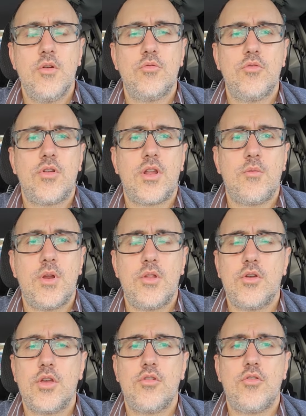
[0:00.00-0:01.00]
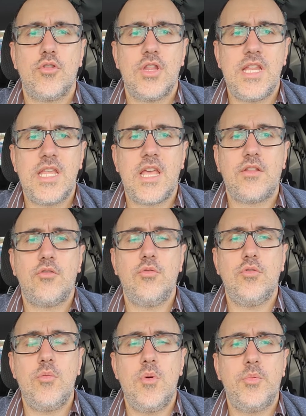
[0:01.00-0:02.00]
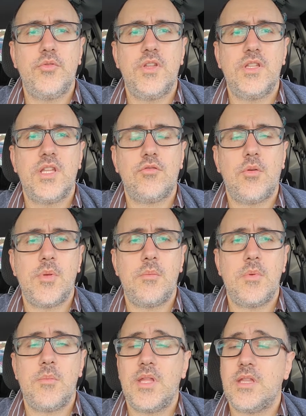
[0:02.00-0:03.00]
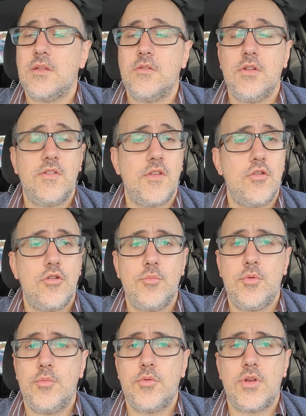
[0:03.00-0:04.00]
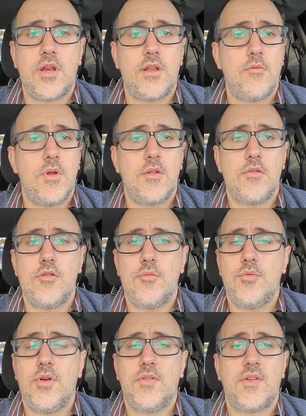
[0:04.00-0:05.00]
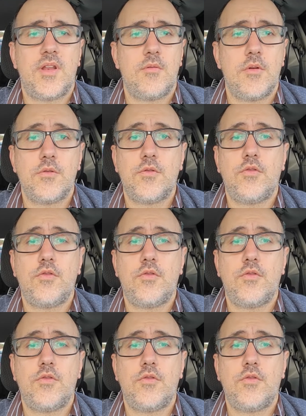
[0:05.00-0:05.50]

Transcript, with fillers: unos recuerdos que yo no tenía. ¿Tú cómo pusiste eso en mi mente? dice, yo no puedo poner recuerdos, yo no puedo hacer recuerdos.